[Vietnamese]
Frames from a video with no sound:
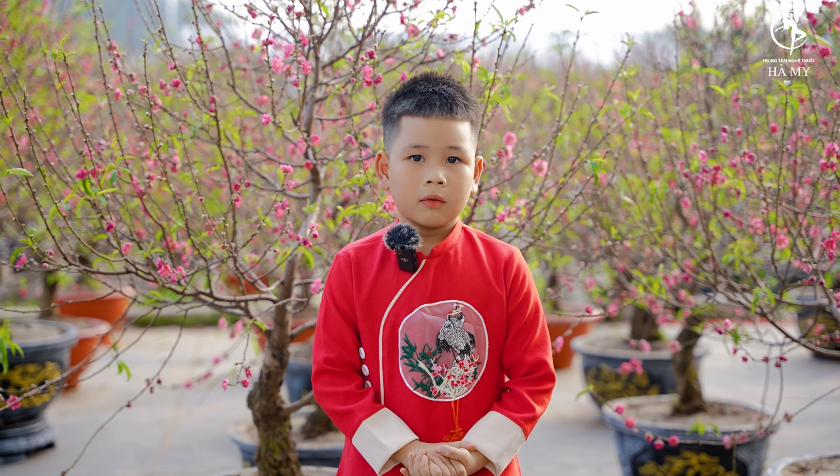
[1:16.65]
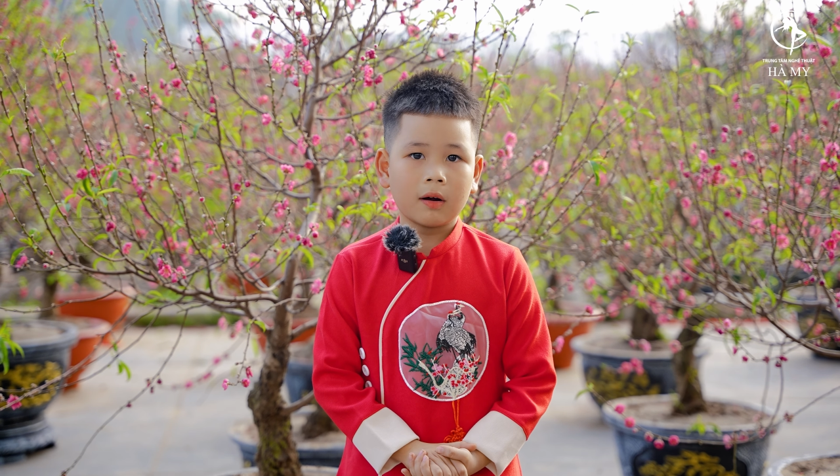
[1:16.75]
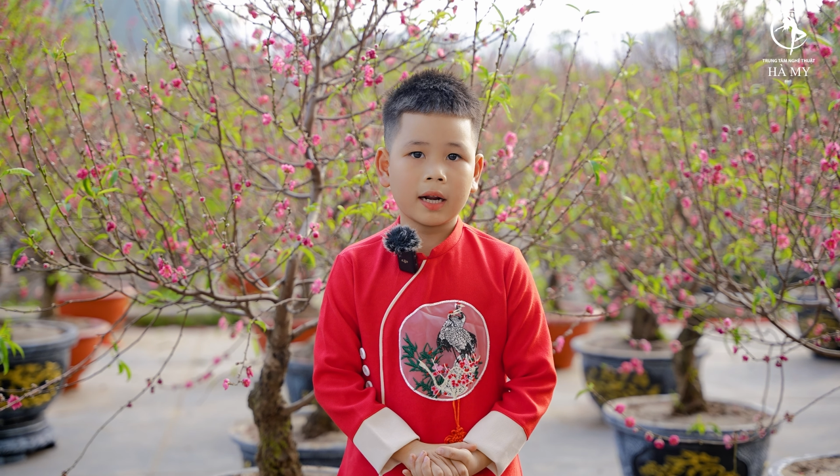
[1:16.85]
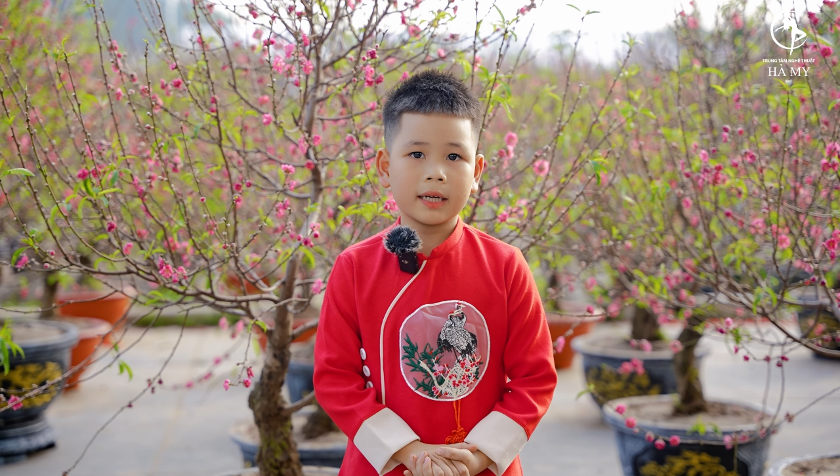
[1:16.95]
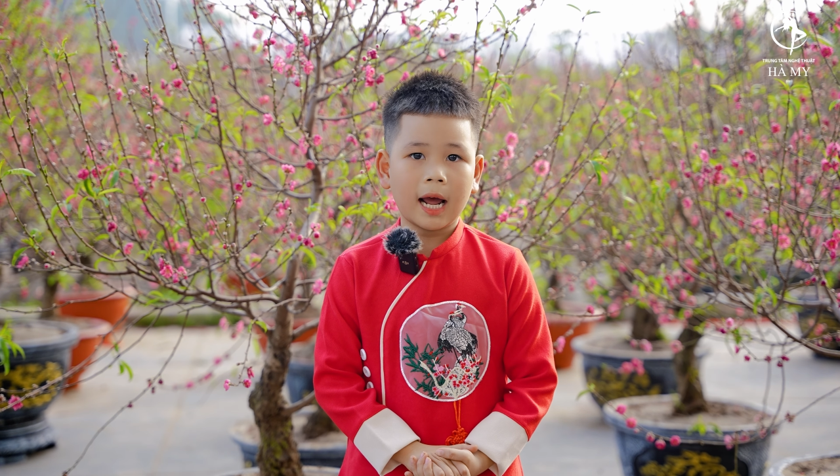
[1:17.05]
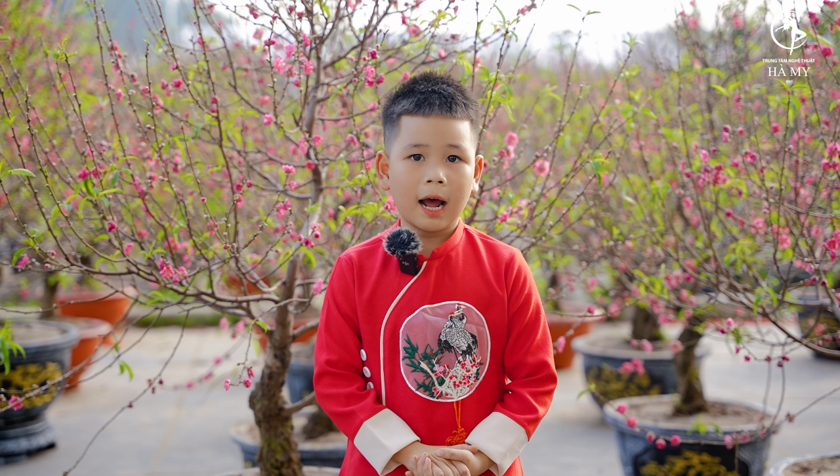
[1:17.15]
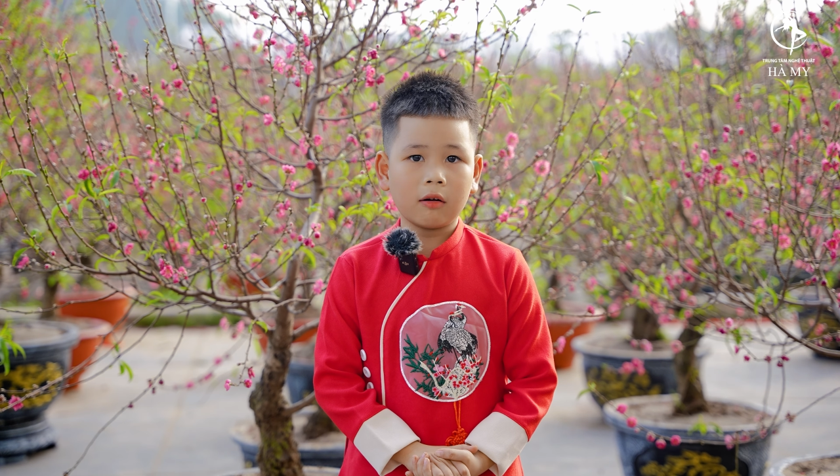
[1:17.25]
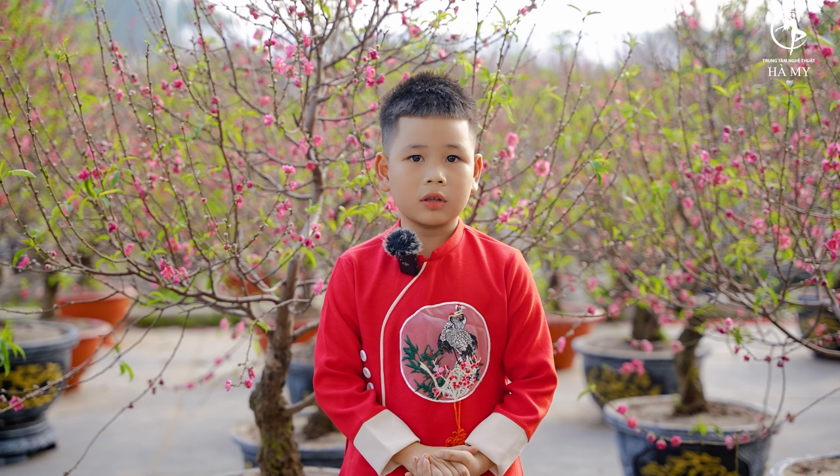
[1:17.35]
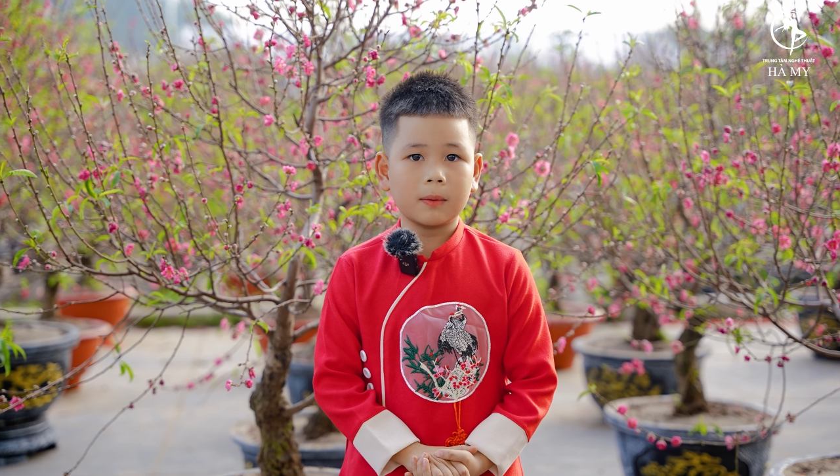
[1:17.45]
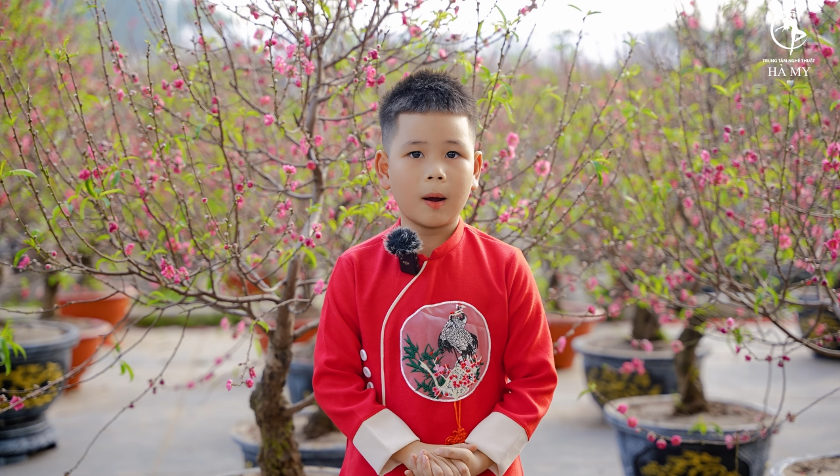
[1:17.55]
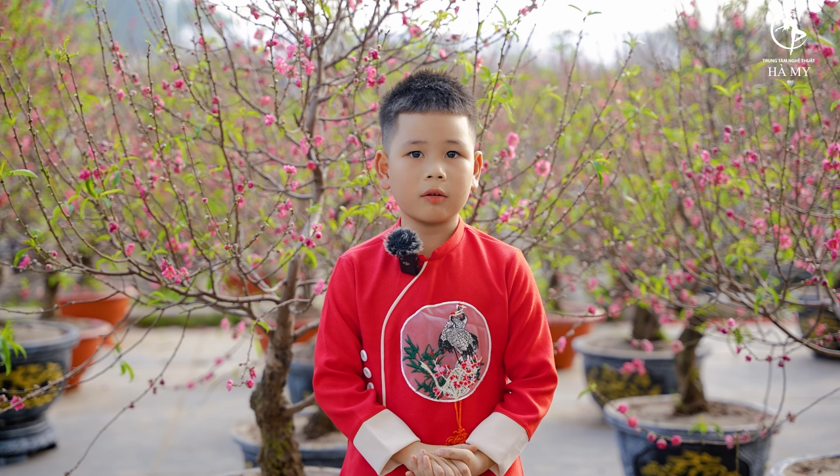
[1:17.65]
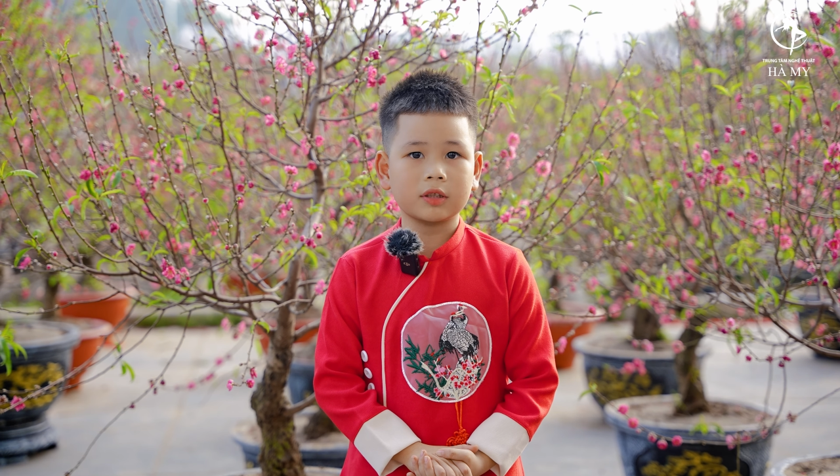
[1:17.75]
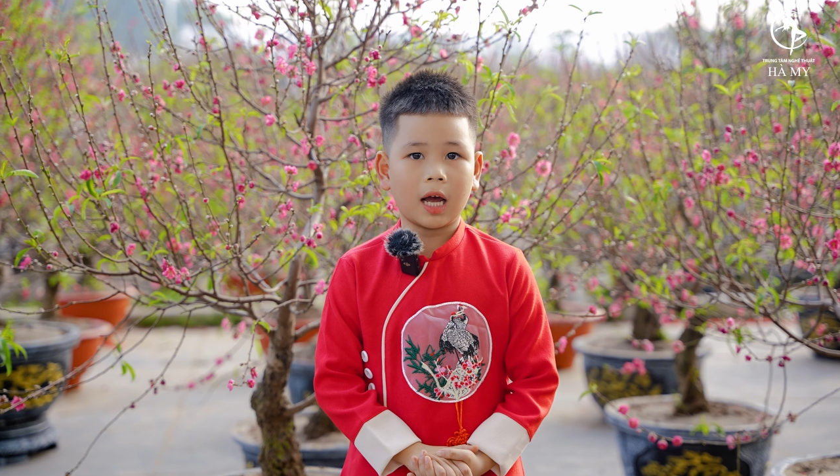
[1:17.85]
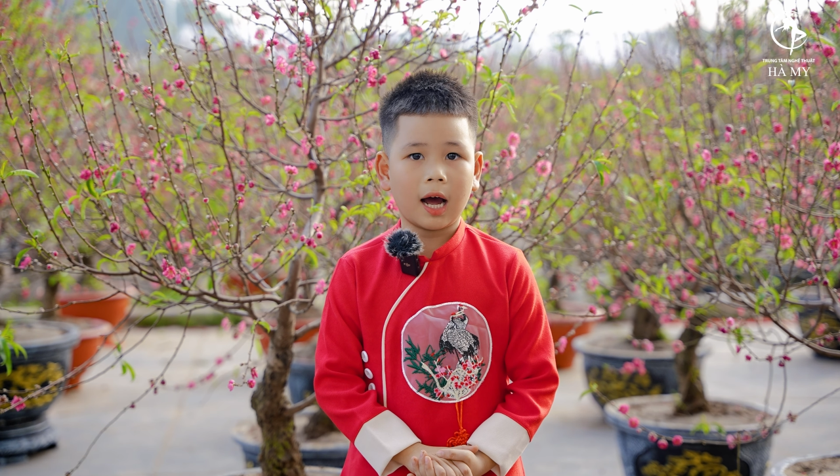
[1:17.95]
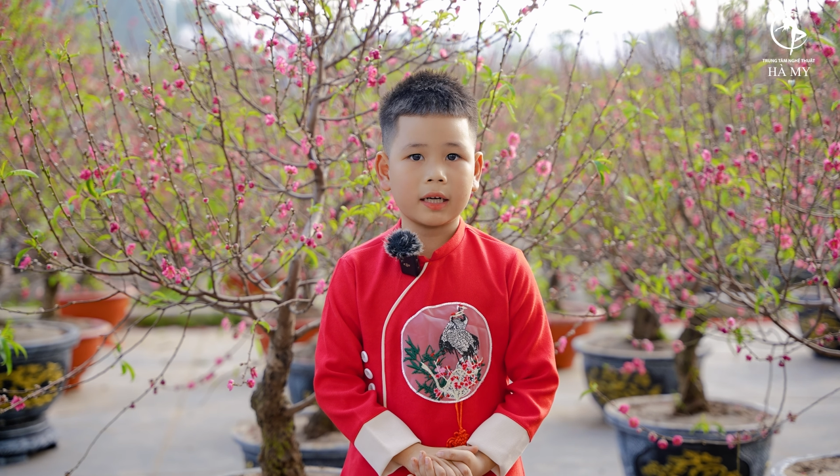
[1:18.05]
Hoa đào từ bao
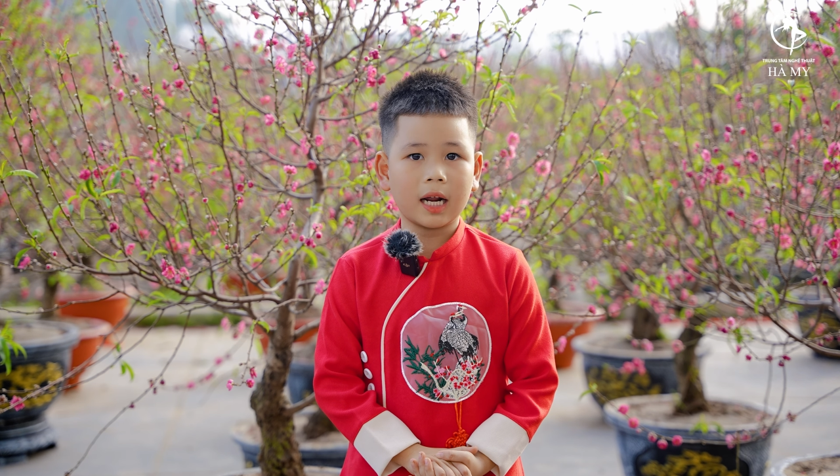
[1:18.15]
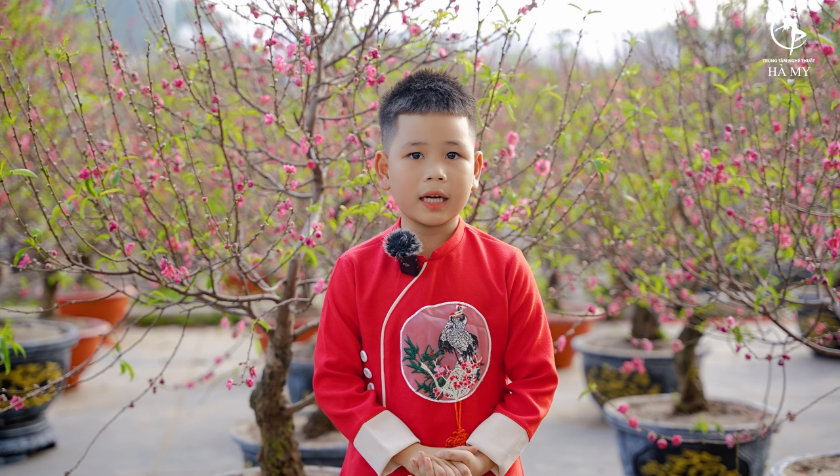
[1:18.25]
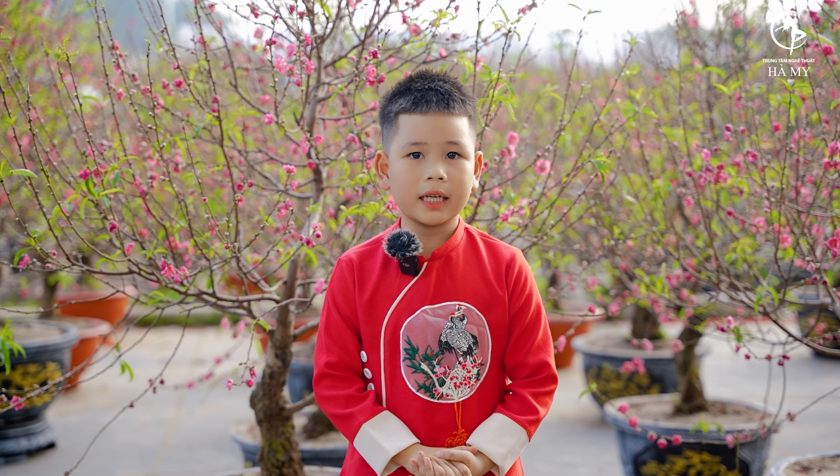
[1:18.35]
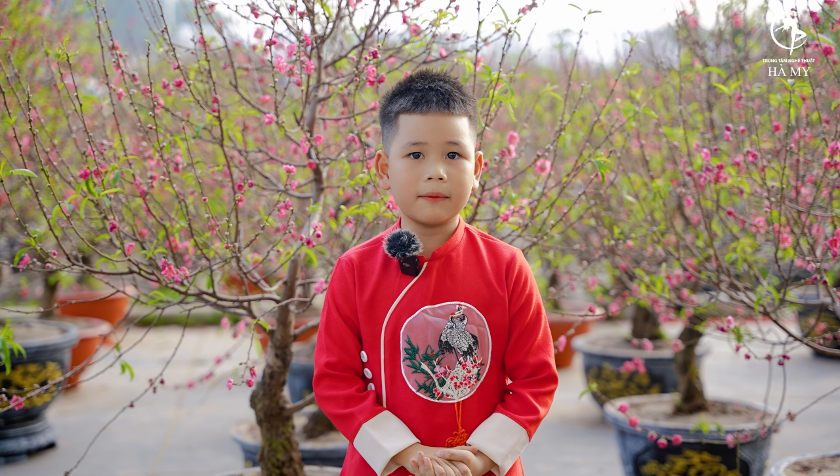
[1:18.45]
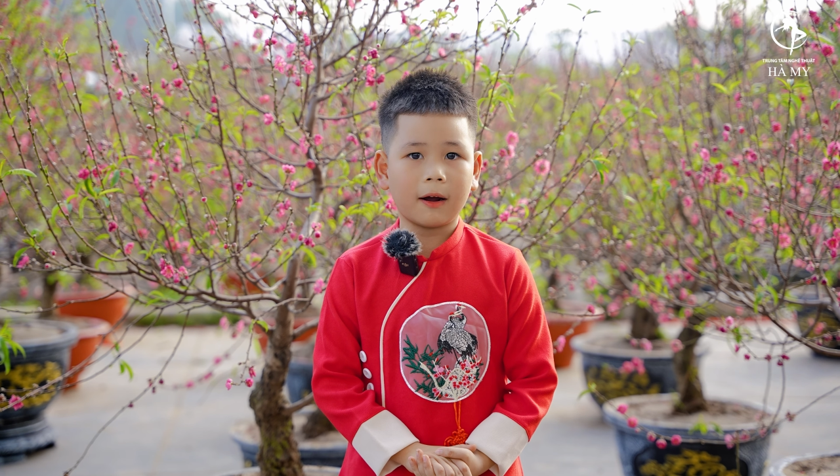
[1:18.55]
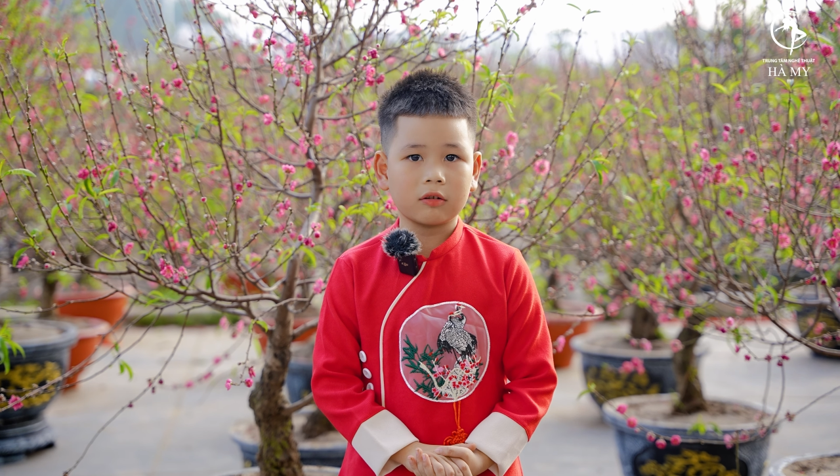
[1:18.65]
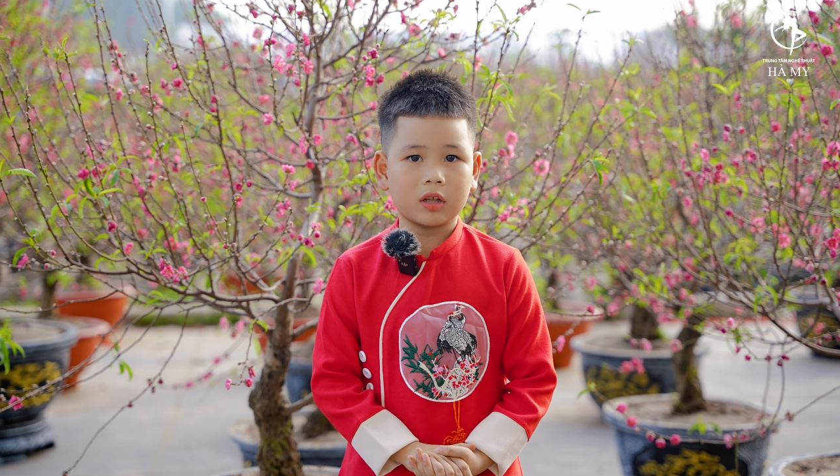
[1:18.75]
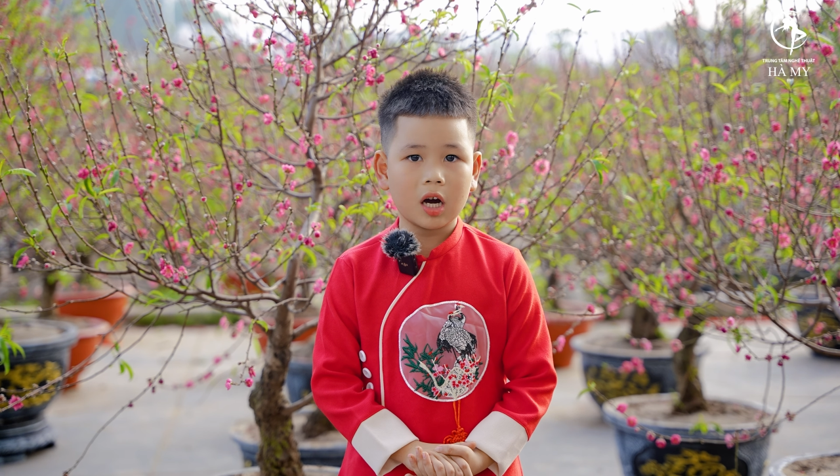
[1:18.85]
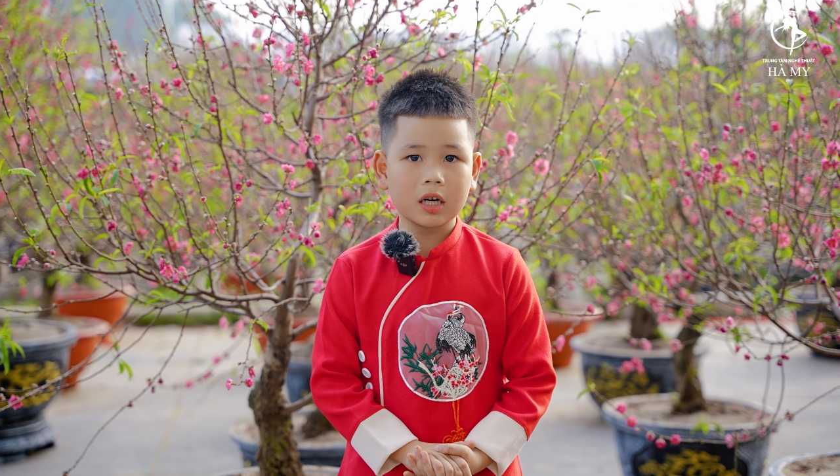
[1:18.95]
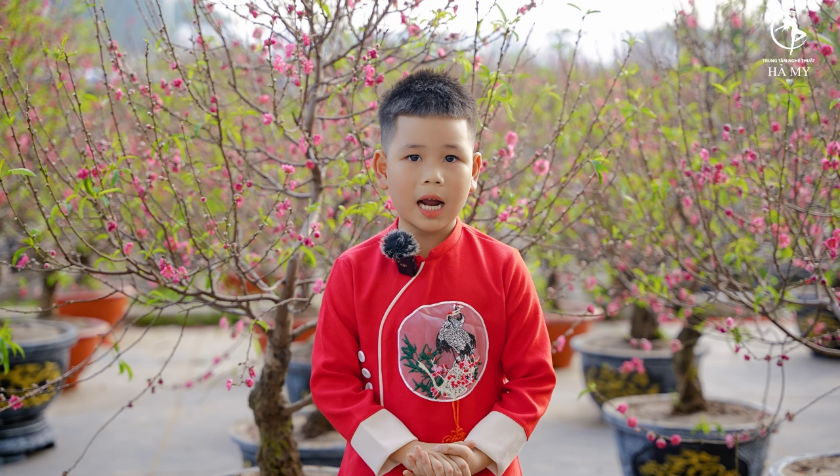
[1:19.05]
giờ đã đi vào thơ